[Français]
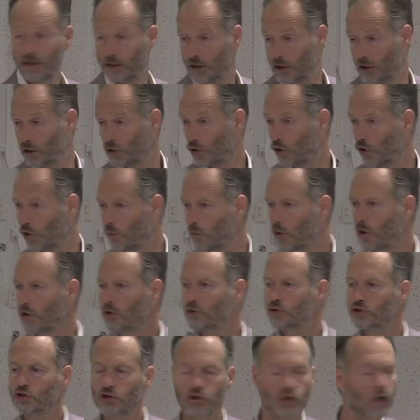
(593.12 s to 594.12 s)
et de
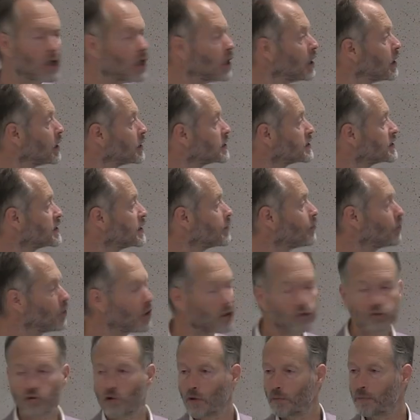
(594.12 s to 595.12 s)
l'orobanche, ces
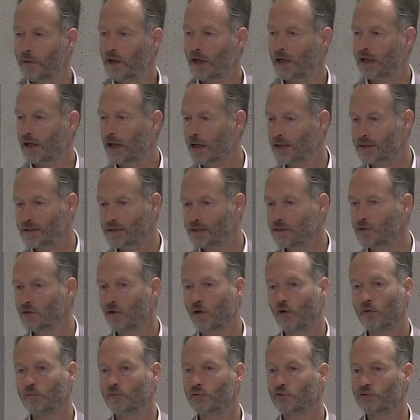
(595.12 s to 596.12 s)
plantes repèrent les racines
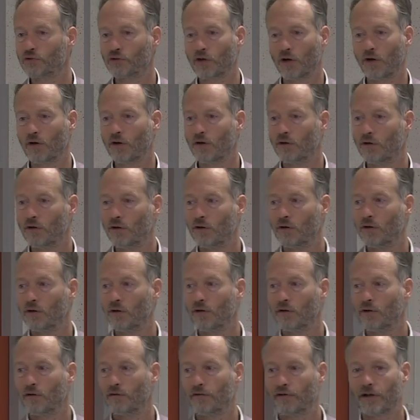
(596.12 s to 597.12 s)
en remontant
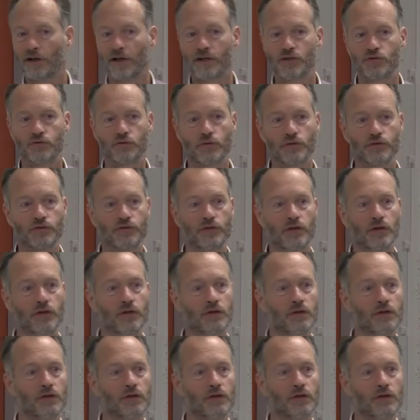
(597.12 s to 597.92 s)
vers la source de